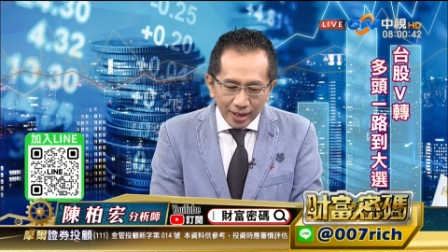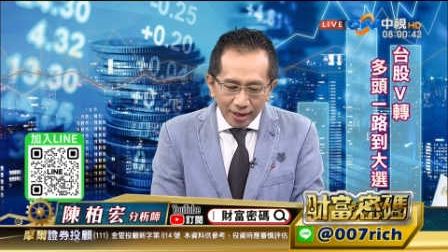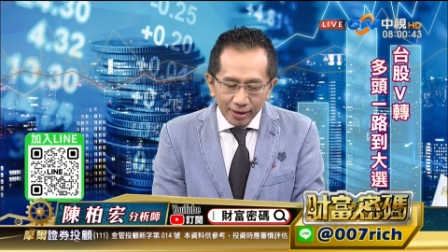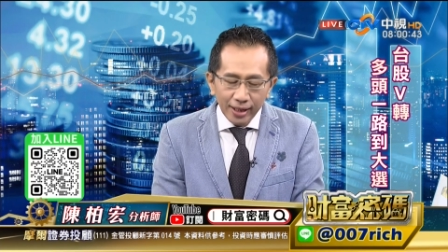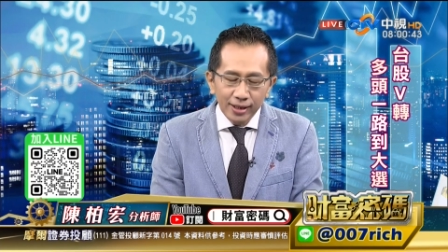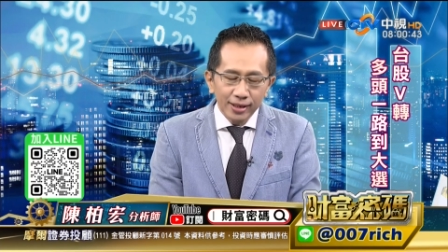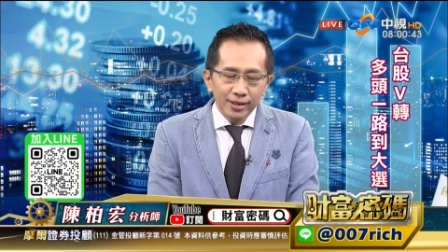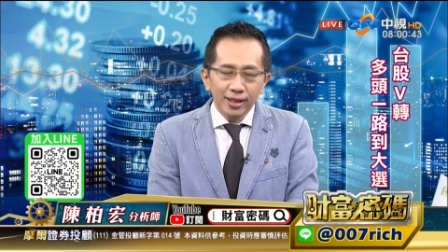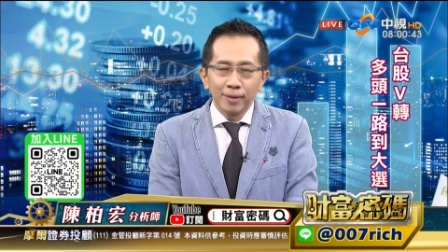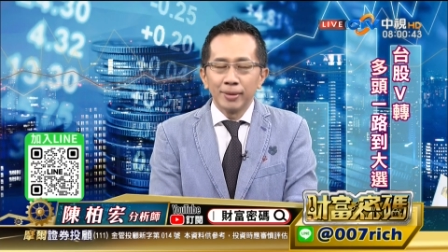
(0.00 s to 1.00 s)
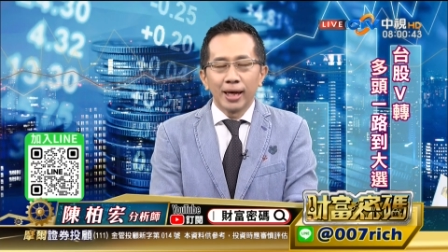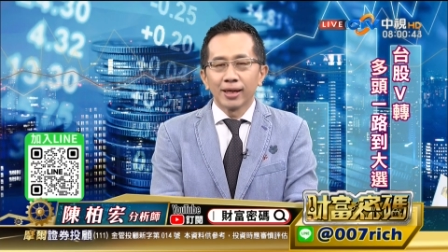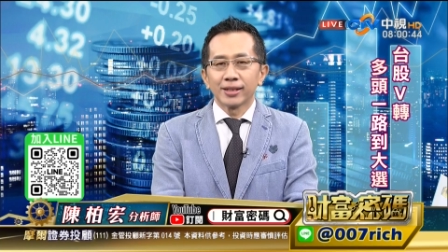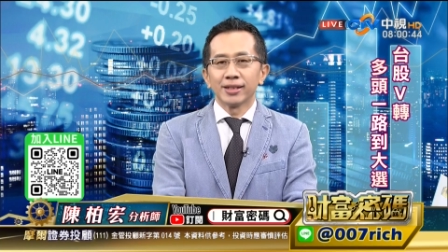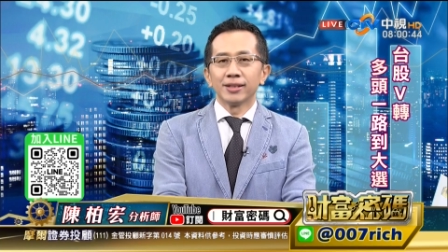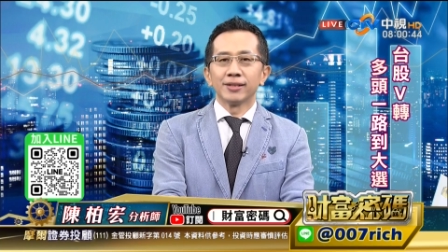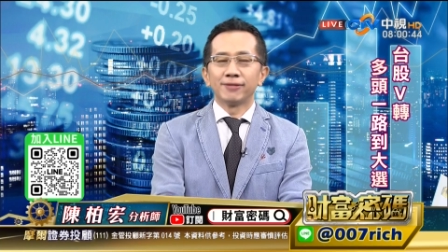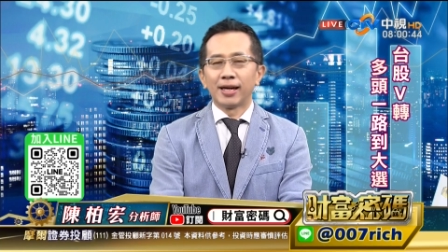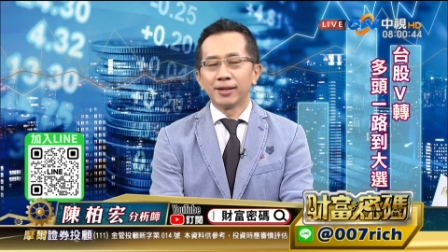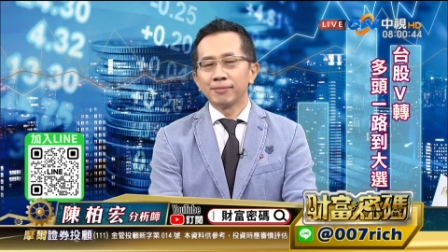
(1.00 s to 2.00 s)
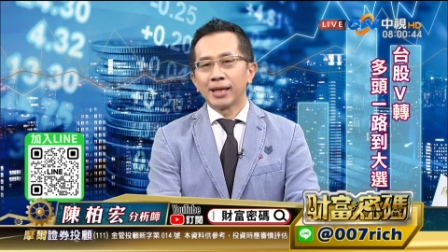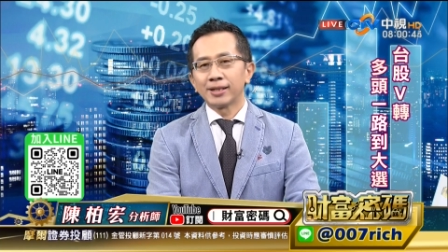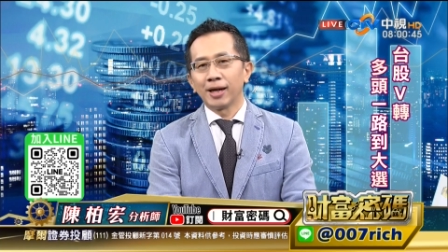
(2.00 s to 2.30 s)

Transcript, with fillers: OK，他们两个法人卖